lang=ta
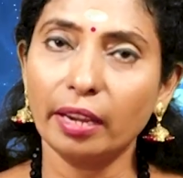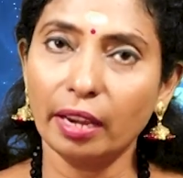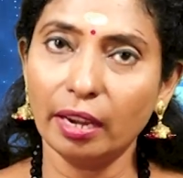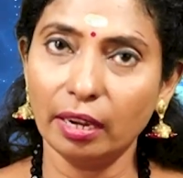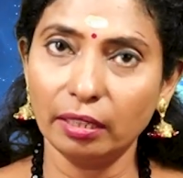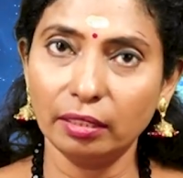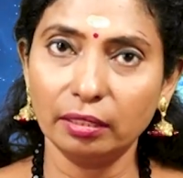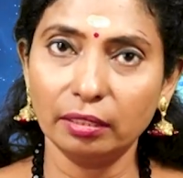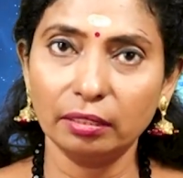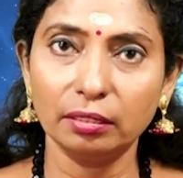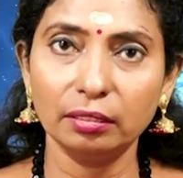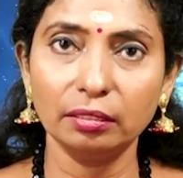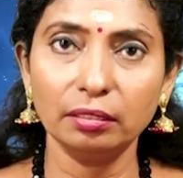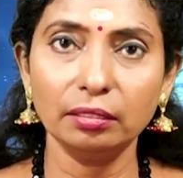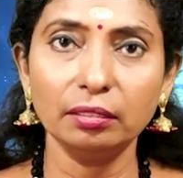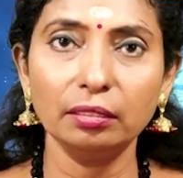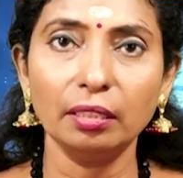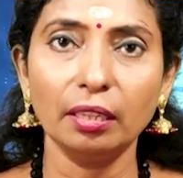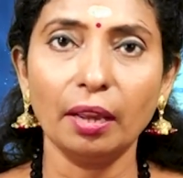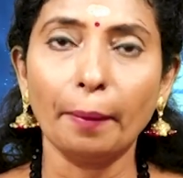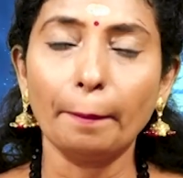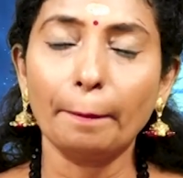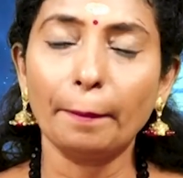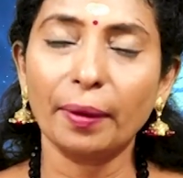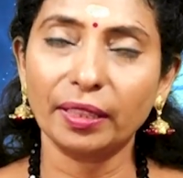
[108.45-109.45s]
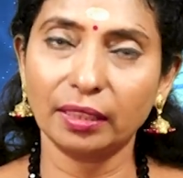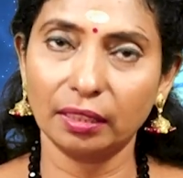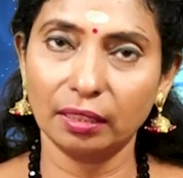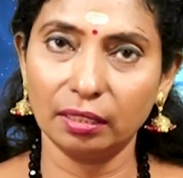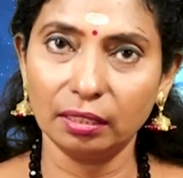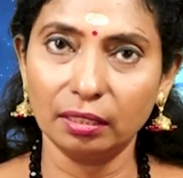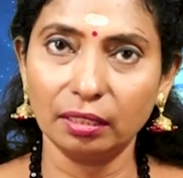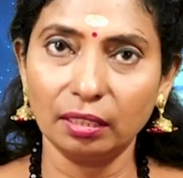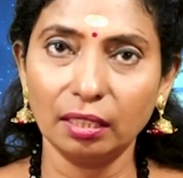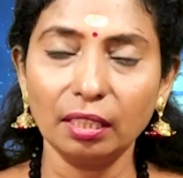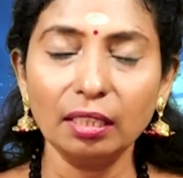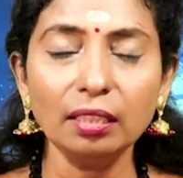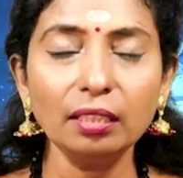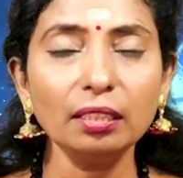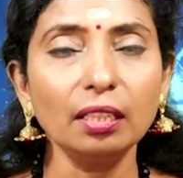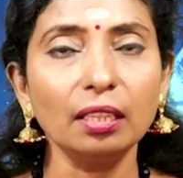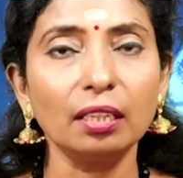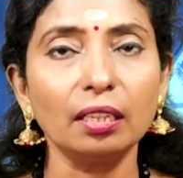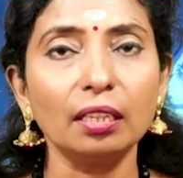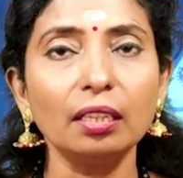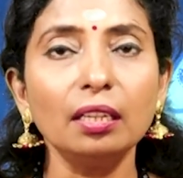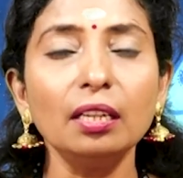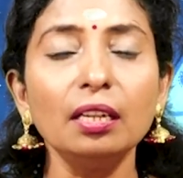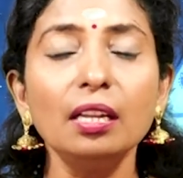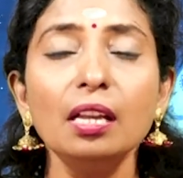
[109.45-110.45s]
ஏழு பத்து இந்த
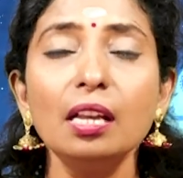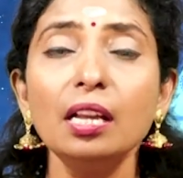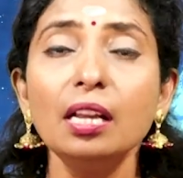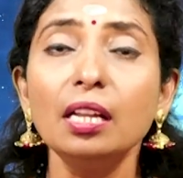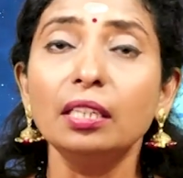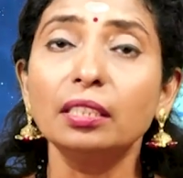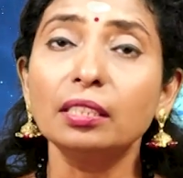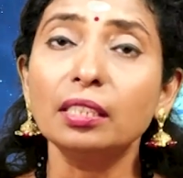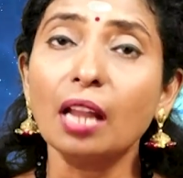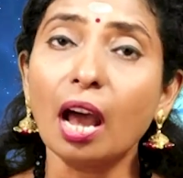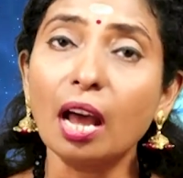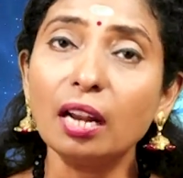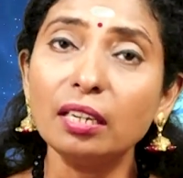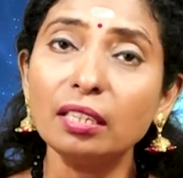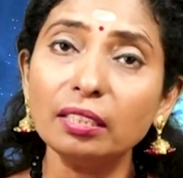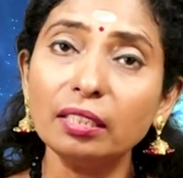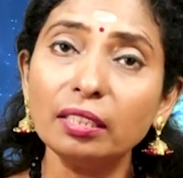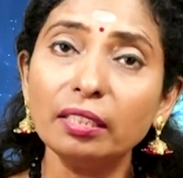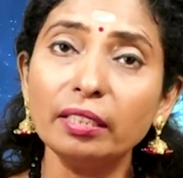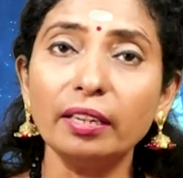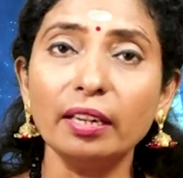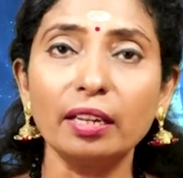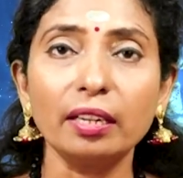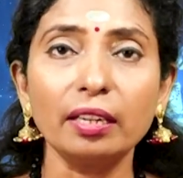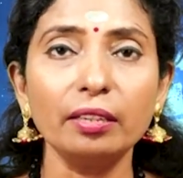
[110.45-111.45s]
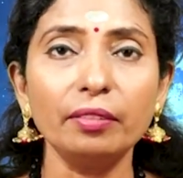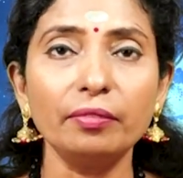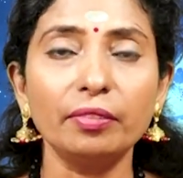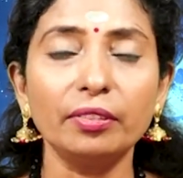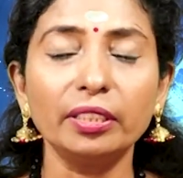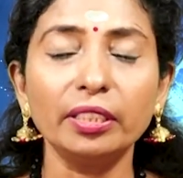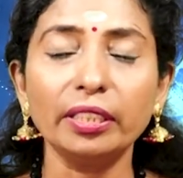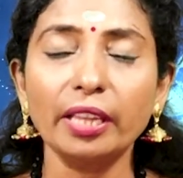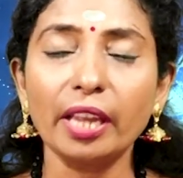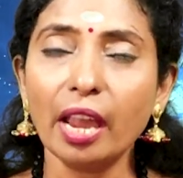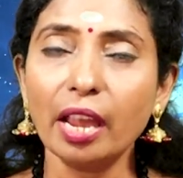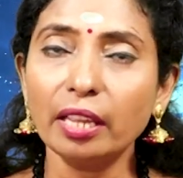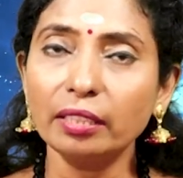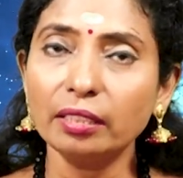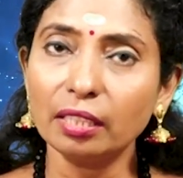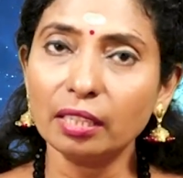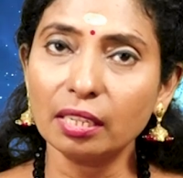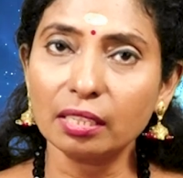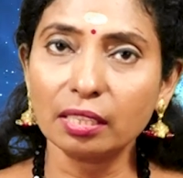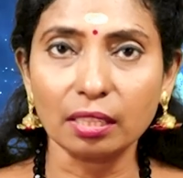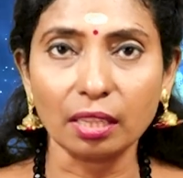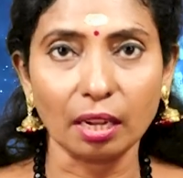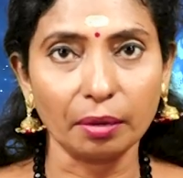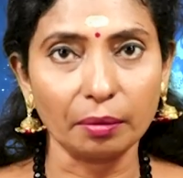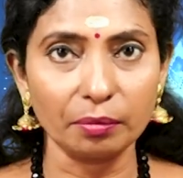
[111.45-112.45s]
நான்கு இடங்கள் வந்து
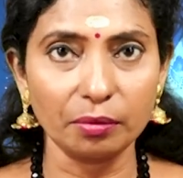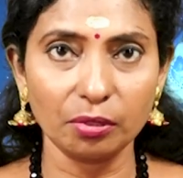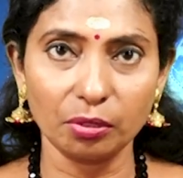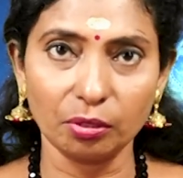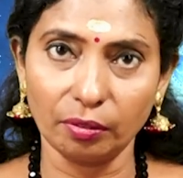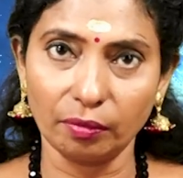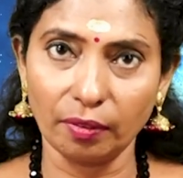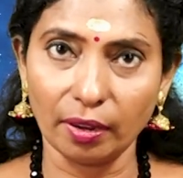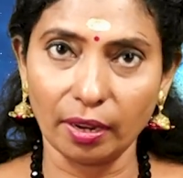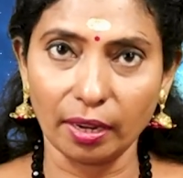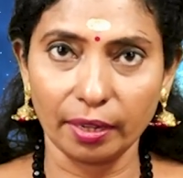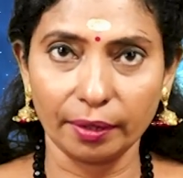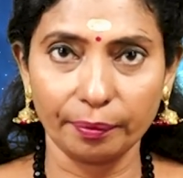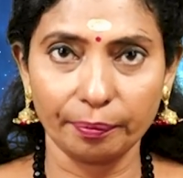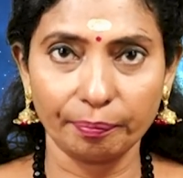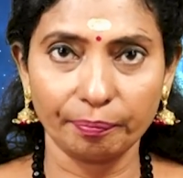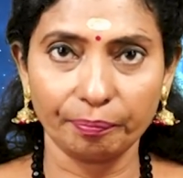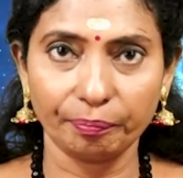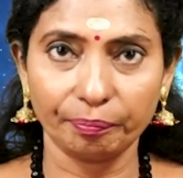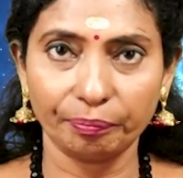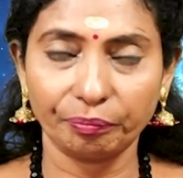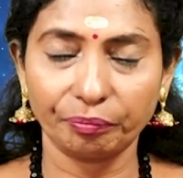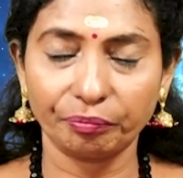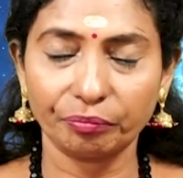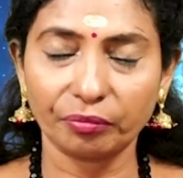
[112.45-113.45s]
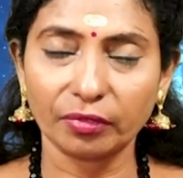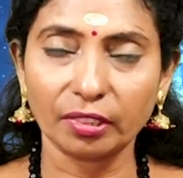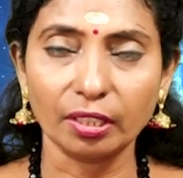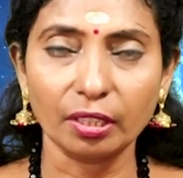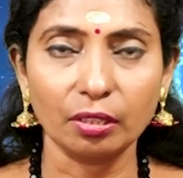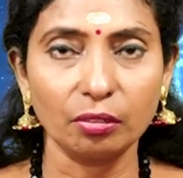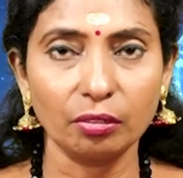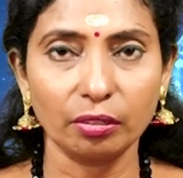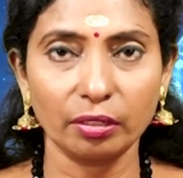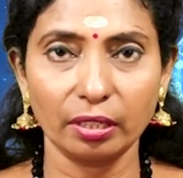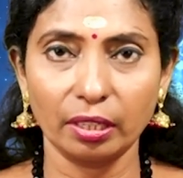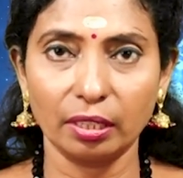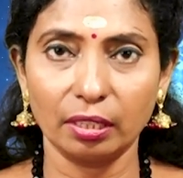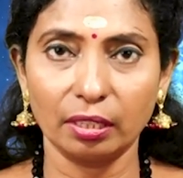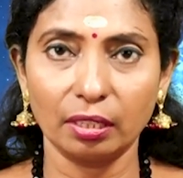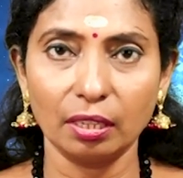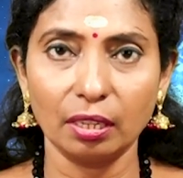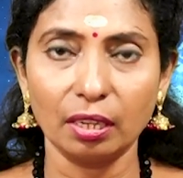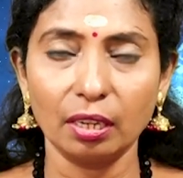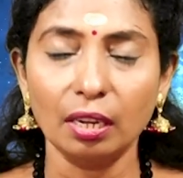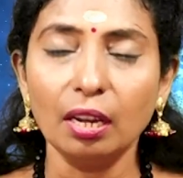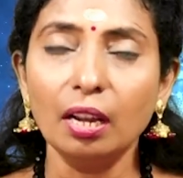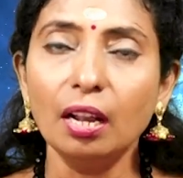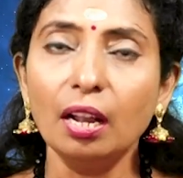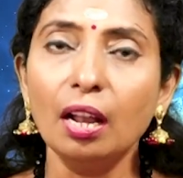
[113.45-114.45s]
கேந்திரஸ்தானம் சொல்லுவாங்க ஓகேங்களா
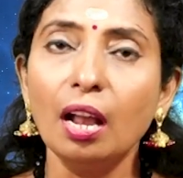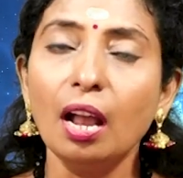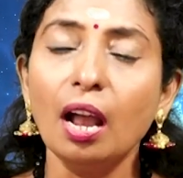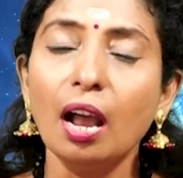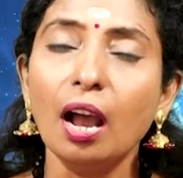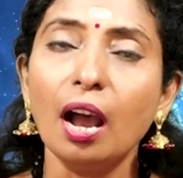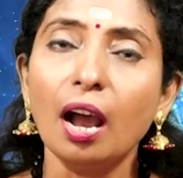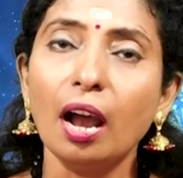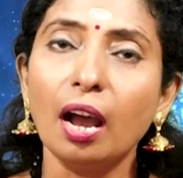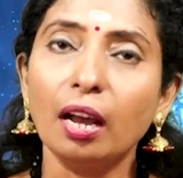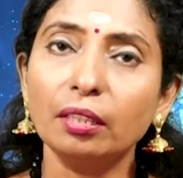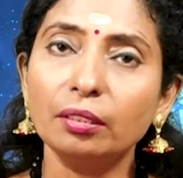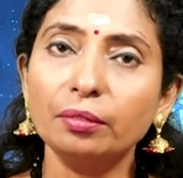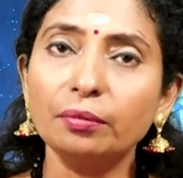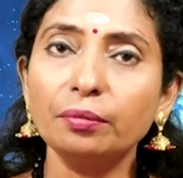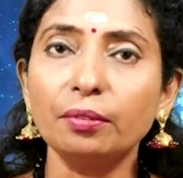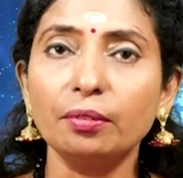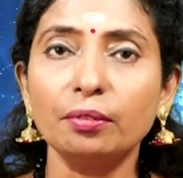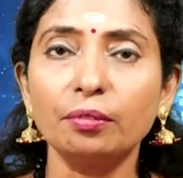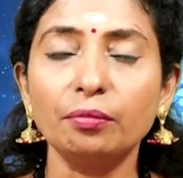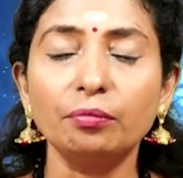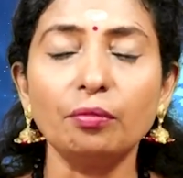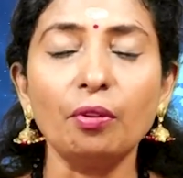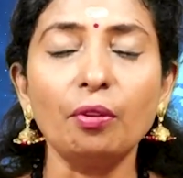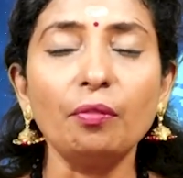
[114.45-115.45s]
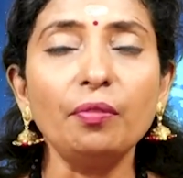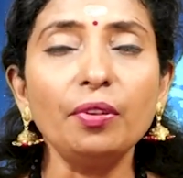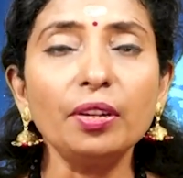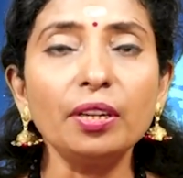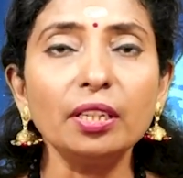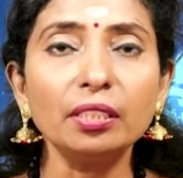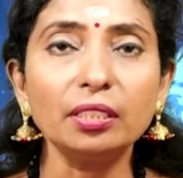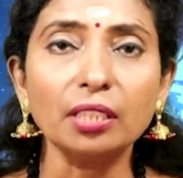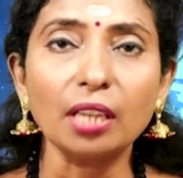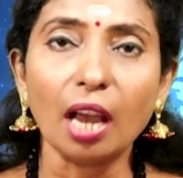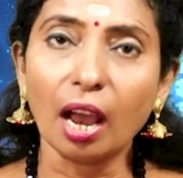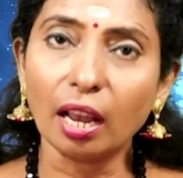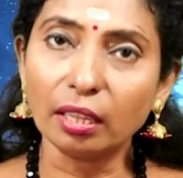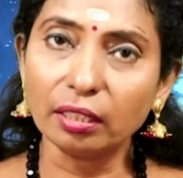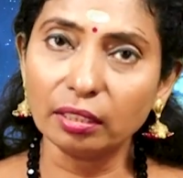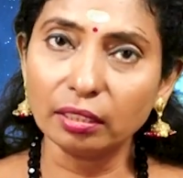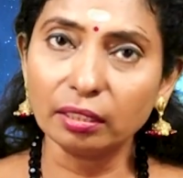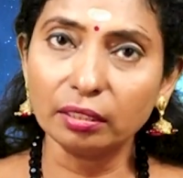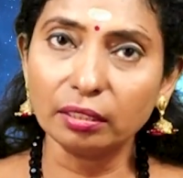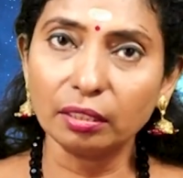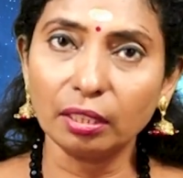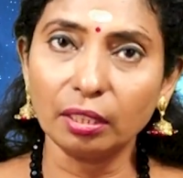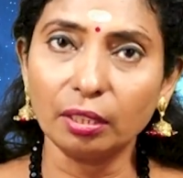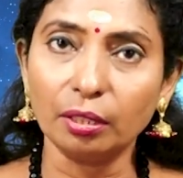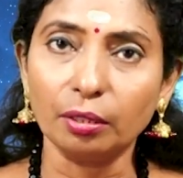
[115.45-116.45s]
அதுவும் ஒவ்வொரு
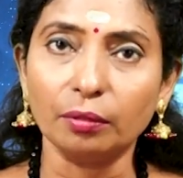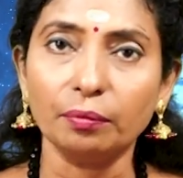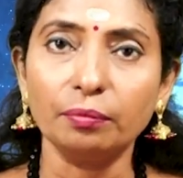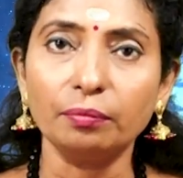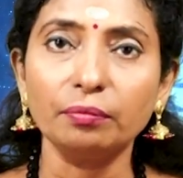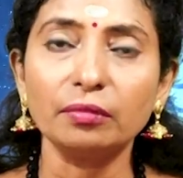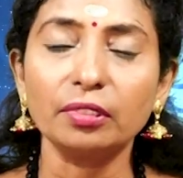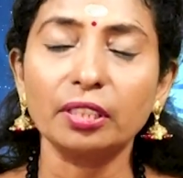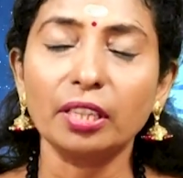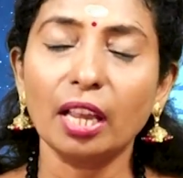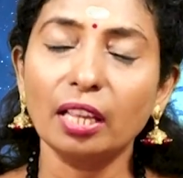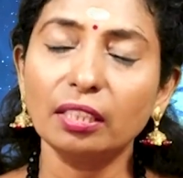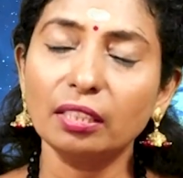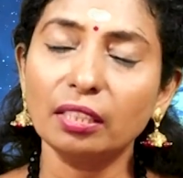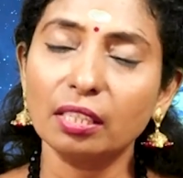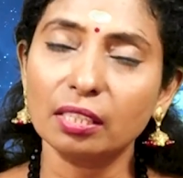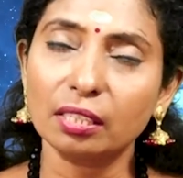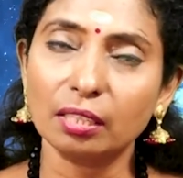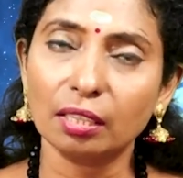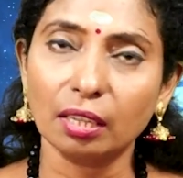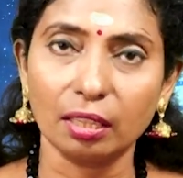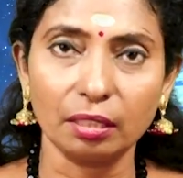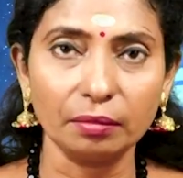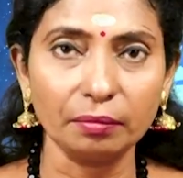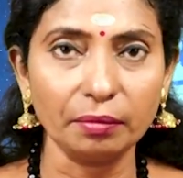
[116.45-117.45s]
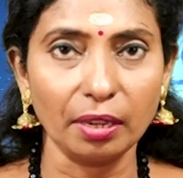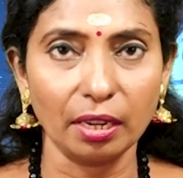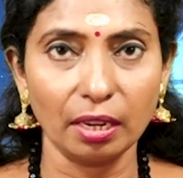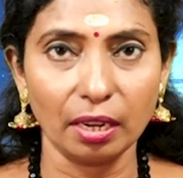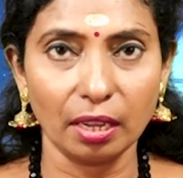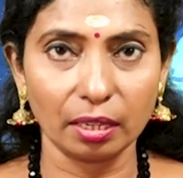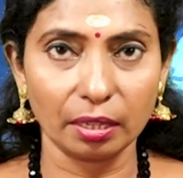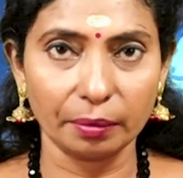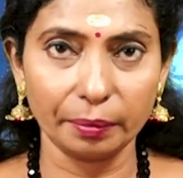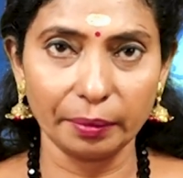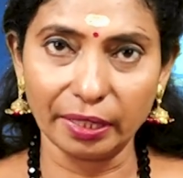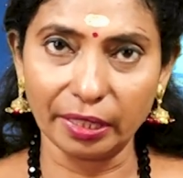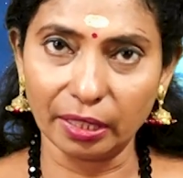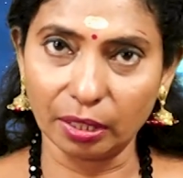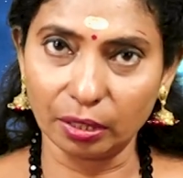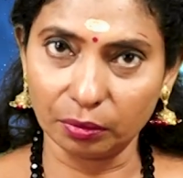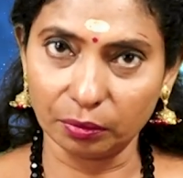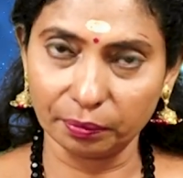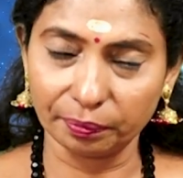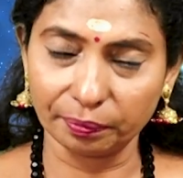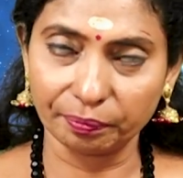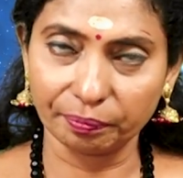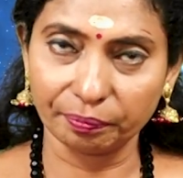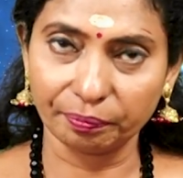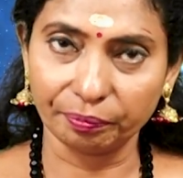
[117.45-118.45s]
ஜாதகத்துலேயும் கேந்திரஸ்தானம் எல்லாருக்குமே
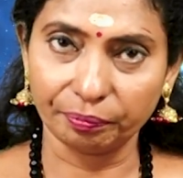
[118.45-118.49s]
இருக்கும்